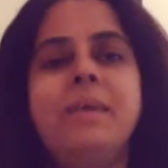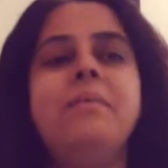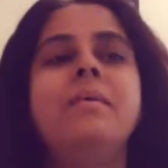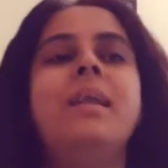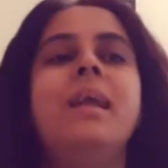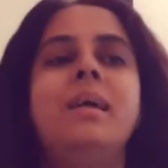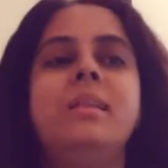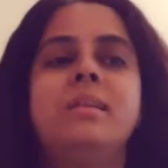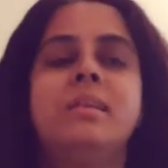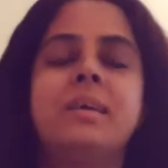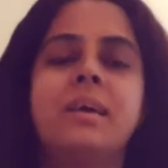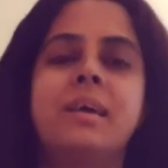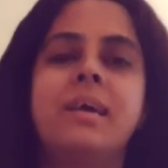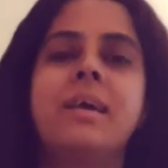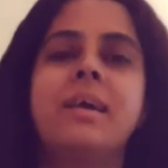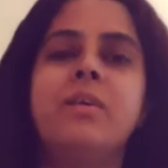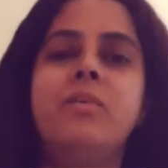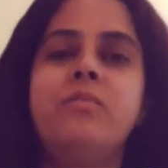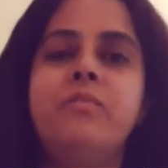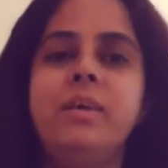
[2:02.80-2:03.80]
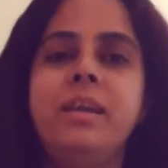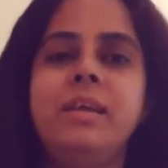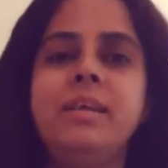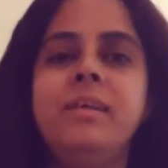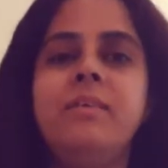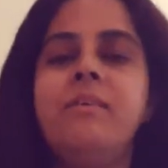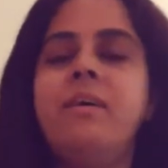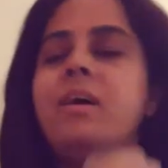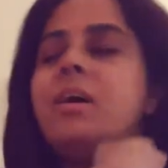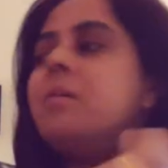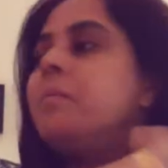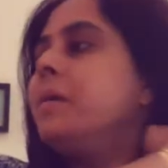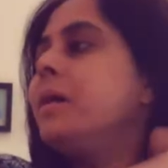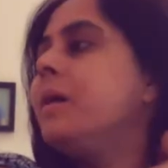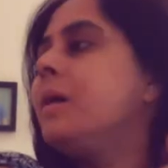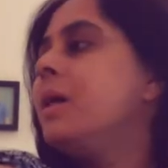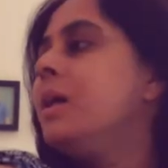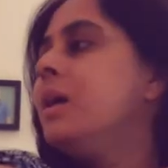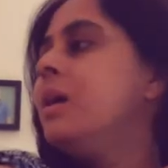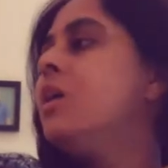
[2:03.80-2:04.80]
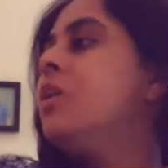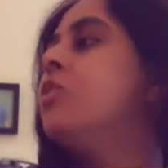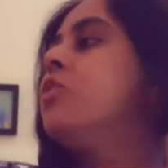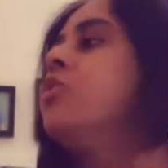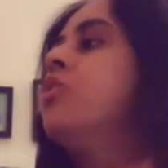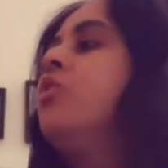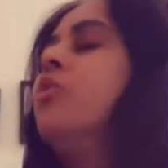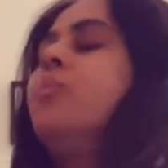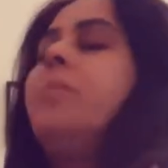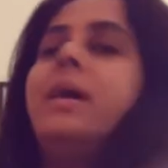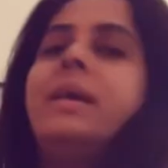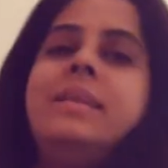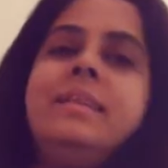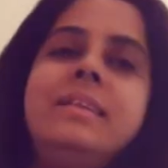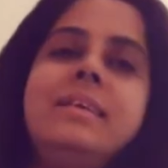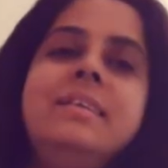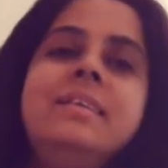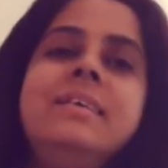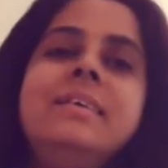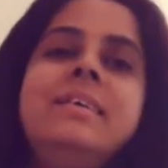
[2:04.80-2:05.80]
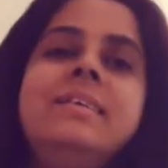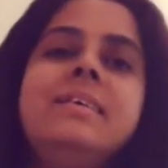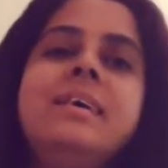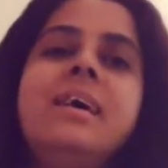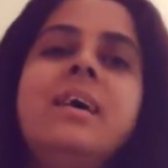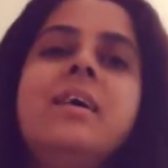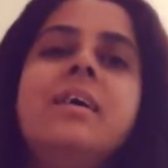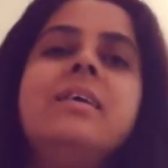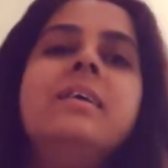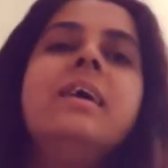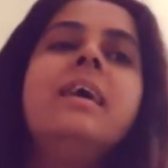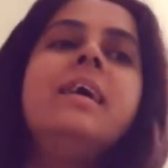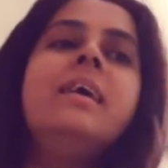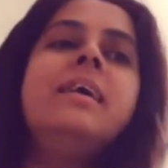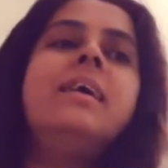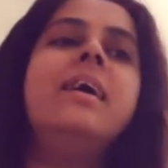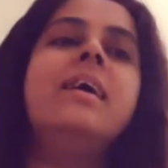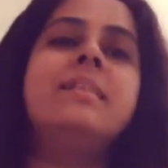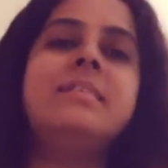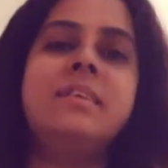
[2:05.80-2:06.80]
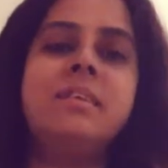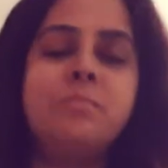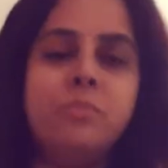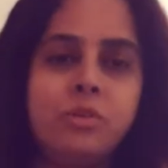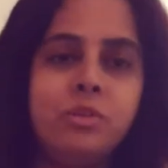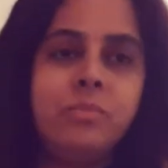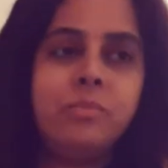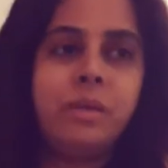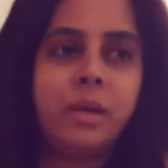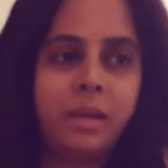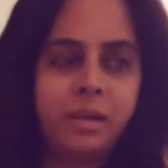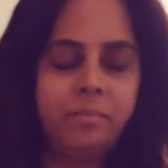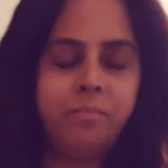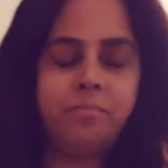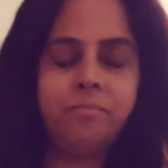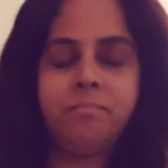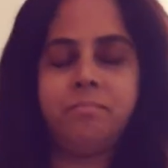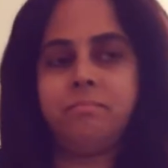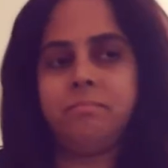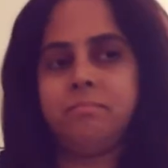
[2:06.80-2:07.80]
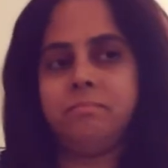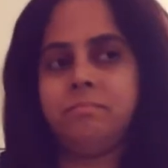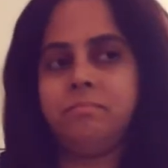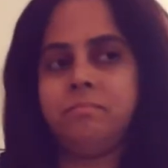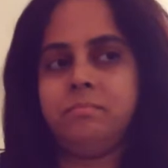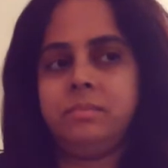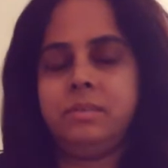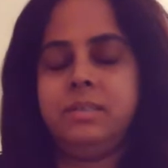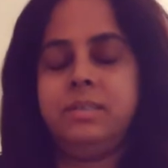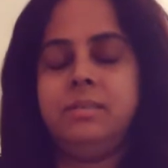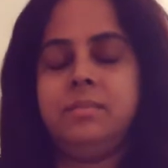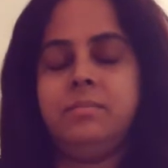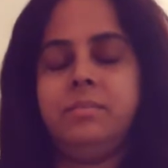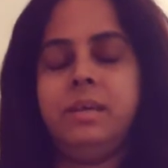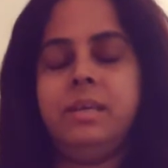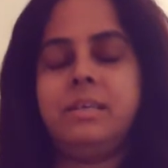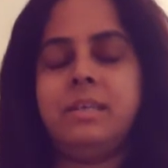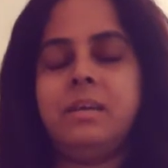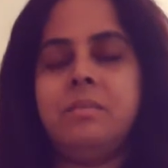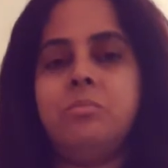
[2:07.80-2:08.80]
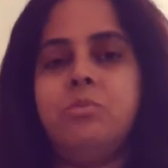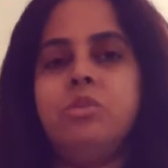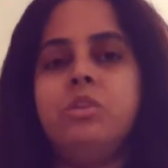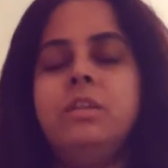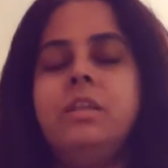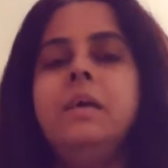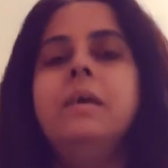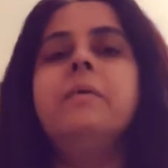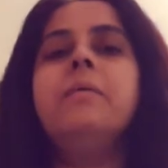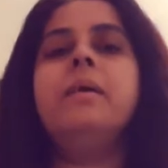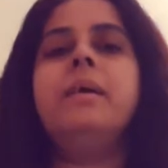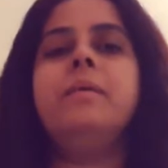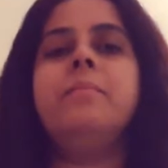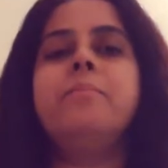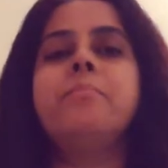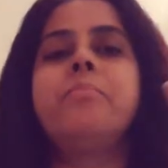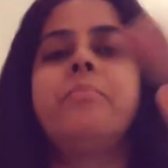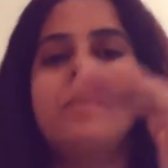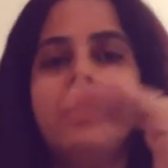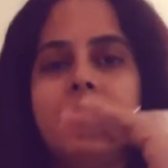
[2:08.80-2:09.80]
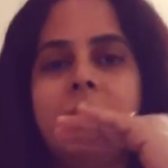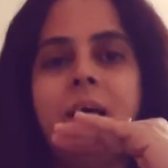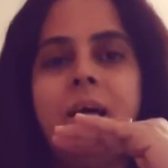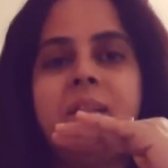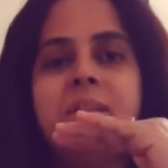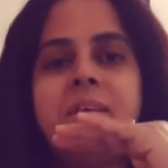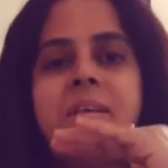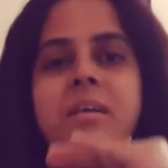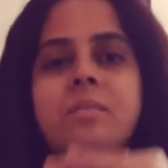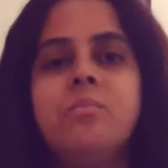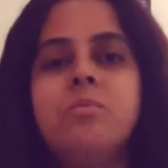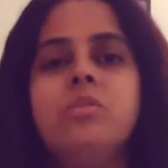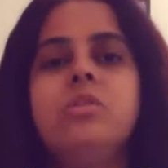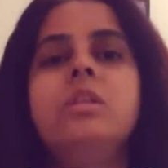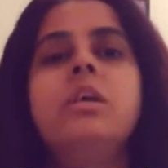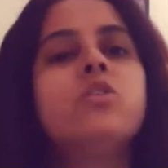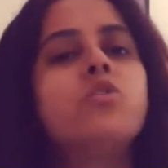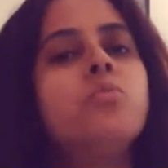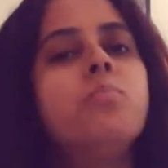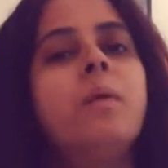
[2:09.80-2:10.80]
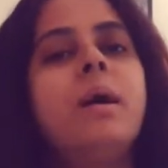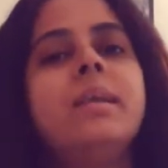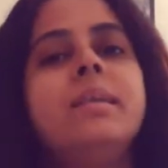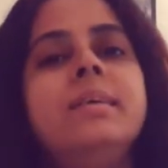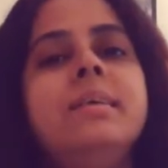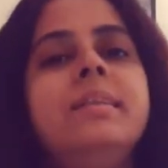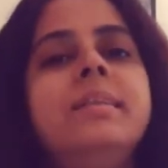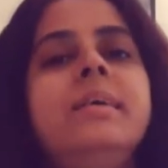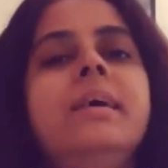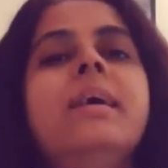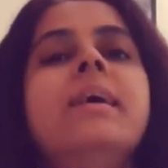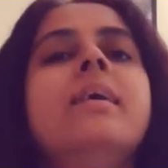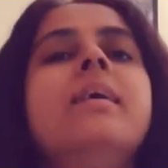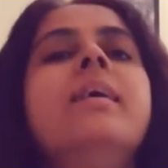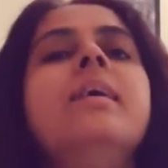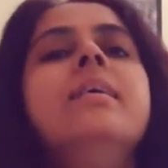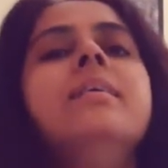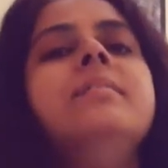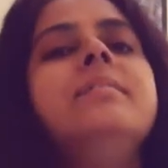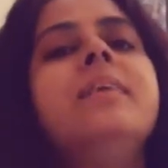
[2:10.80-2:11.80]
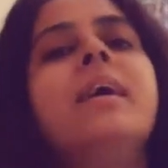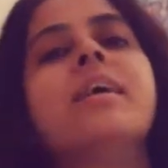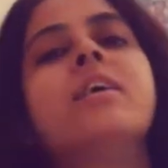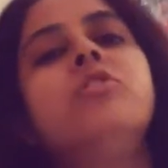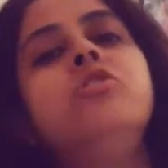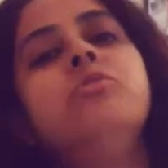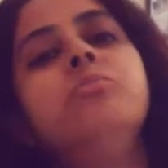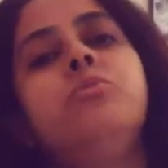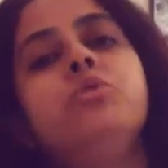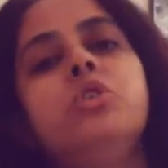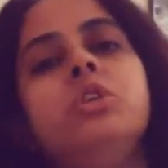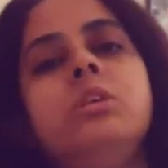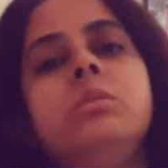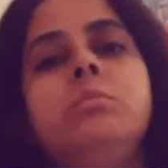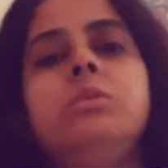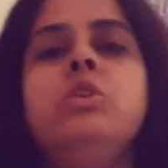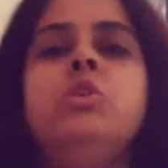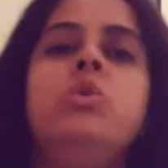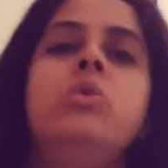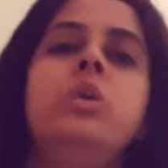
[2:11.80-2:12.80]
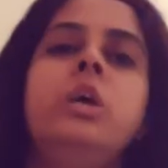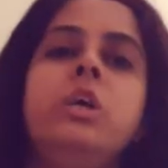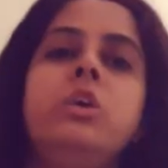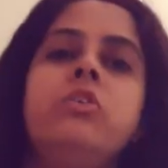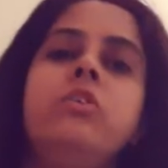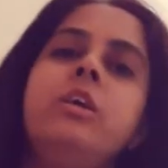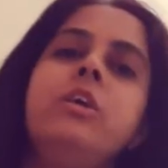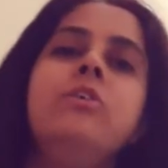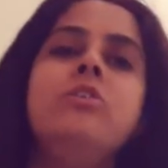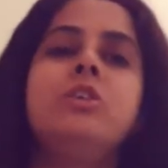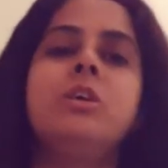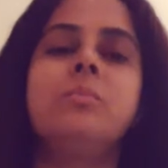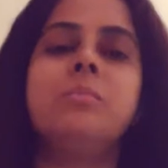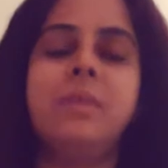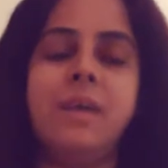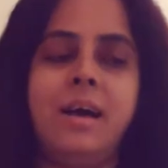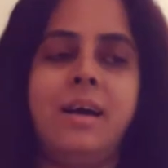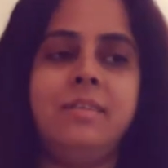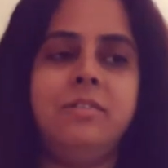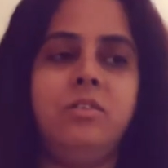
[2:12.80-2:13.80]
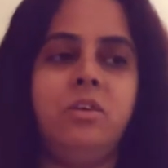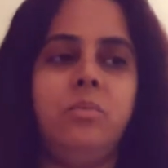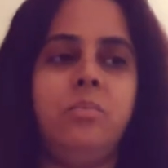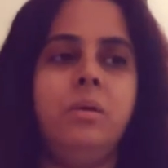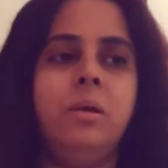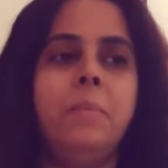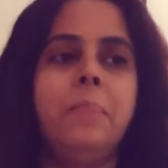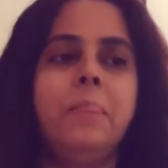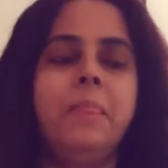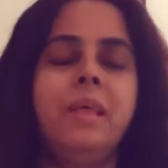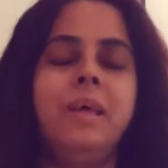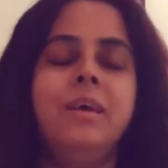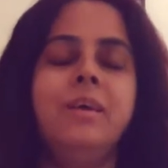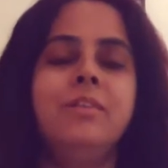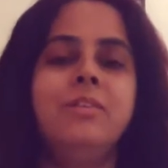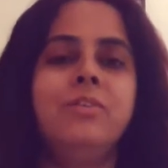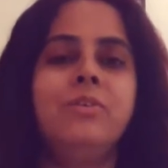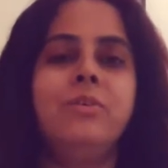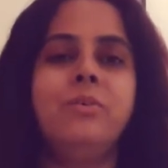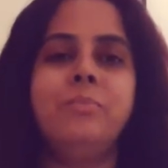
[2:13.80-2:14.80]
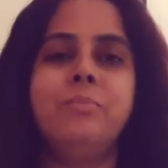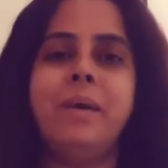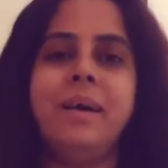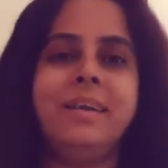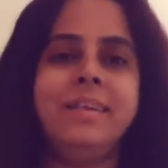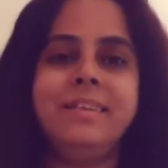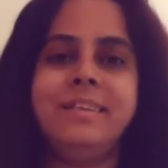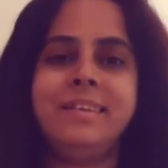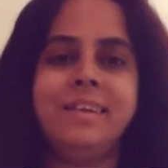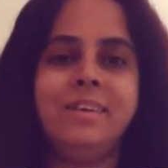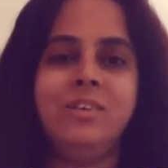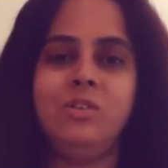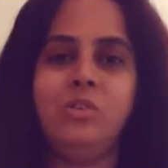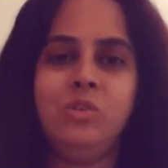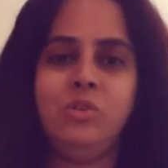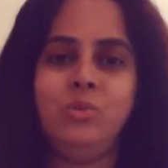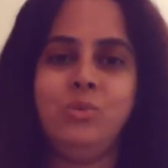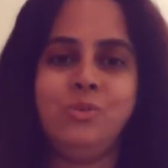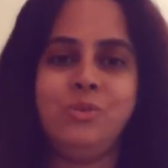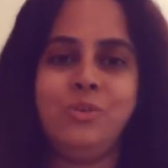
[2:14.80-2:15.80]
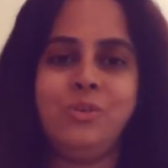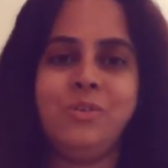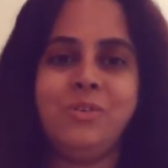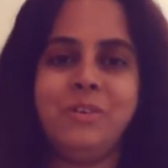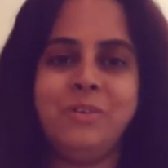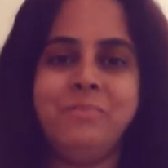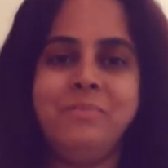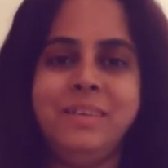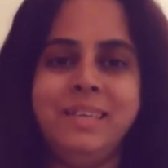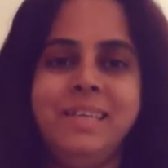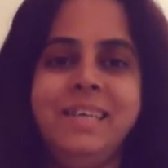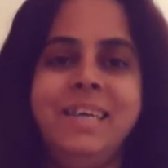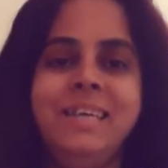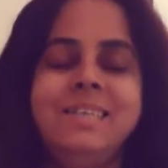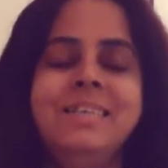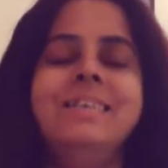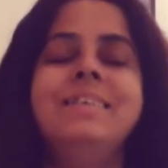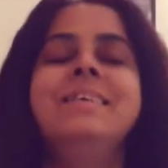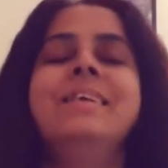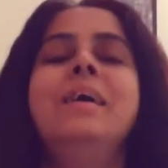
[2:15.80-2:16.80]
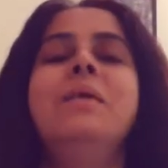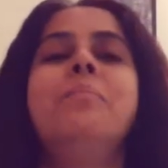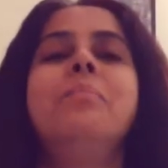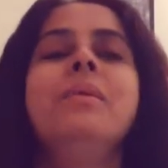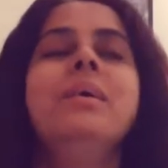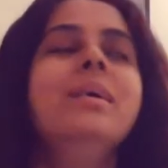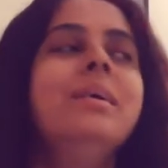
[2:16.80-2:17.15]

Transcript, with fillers: এই গ্লাসটাকে কেন ফেলে দেওয়া হবে তো বাড়িতে নিয়ে যা এই গাছের মধ্যে এই এটার মধ্যে এই গ্লাসটার মধ্যে একটু মাটি দিয়ে যা কিছু পুজো দিবি ধনে টনে ওইসব গাছ হবে তো বাড়িতে তাই জন্য দুটো ওরকম নিয়ে এসেছিলাম